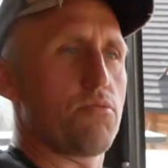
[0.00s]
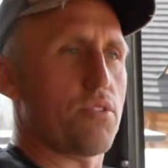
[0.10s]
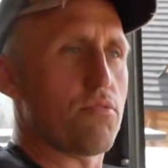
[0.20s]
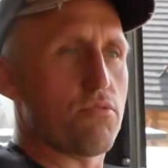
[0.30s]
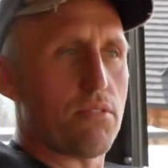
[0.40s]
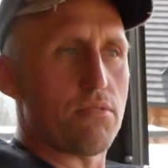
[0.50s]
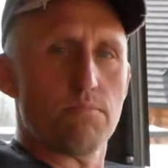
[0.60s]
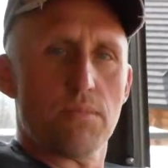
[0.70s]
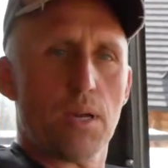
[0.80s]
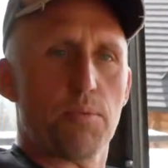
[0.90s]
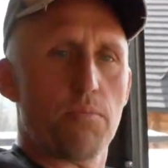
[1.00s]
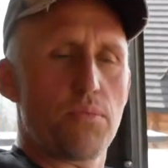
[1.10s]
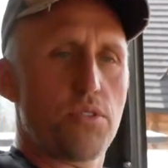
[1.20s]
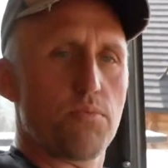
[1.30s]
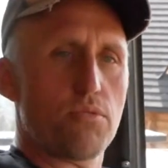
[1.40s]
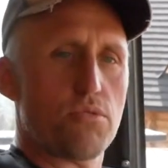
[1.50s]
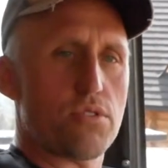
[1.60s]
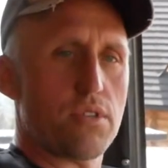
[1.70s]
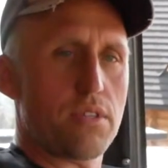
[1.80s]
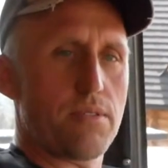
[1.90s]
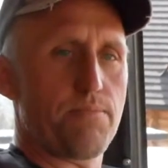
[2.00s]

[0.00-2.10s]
Tutaj to my jakby robiliśmy już,